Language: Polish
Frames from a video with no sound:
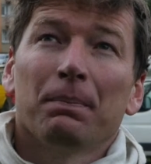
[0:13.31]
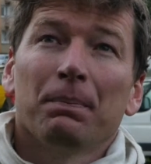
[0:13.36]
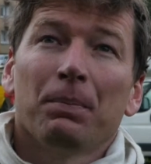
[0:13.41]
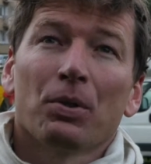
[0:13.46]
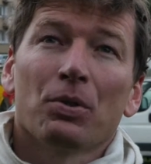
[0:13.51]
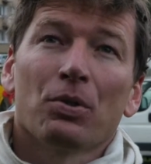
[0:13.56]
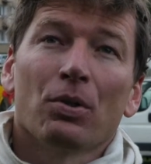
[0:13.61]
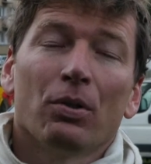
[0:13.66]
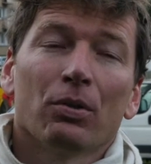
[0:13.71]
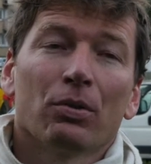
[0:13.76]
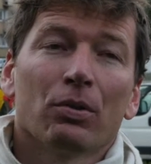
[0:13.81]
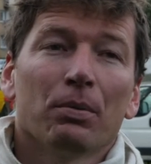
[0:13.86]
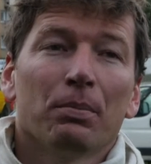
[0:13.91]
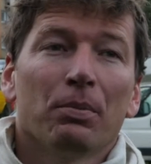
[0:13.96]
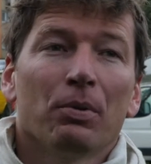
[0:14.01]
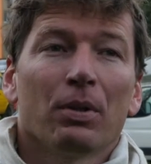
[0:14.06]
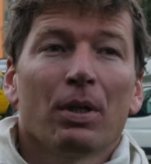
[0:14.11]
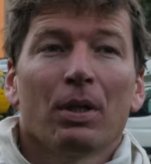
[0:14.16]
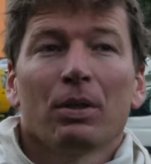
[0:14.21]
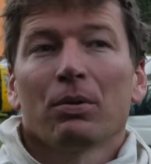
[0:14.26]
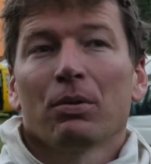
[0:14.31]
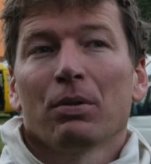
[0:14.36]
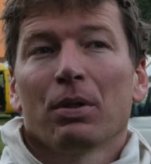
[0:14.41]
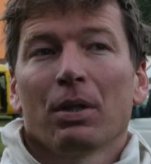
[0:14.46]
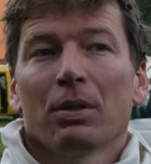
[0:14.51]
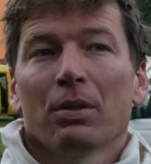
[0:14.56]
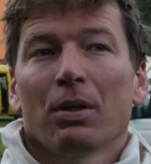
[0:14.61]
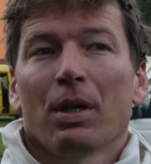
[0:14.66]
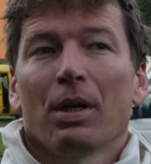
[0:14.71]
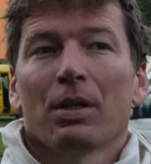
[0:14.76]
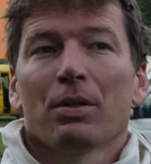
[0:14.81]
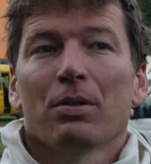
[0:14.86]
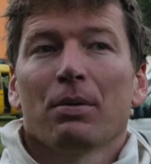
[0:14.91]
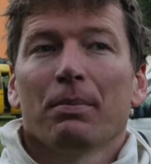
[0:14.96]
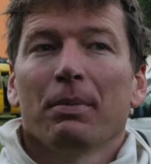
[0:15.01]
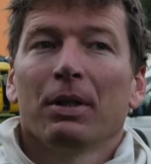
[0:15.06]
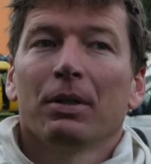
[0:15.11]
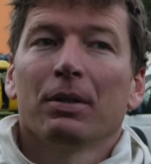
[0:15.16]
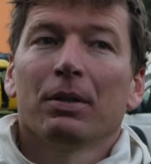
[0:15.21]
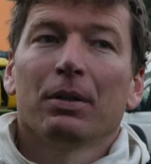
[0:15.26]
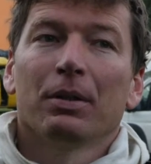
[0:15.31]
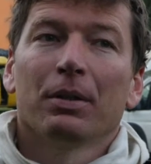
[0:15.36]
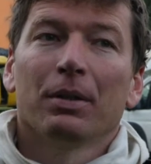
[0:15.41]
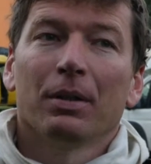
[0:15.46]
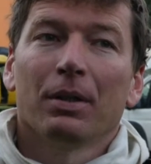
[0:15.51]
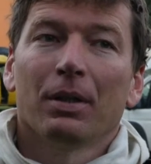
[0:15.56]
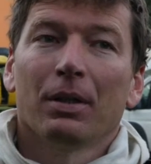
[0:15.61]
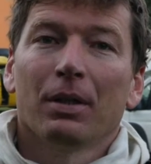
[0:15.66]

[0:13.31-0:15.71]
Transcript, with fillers: początku było najtrudniej dojechać do mety.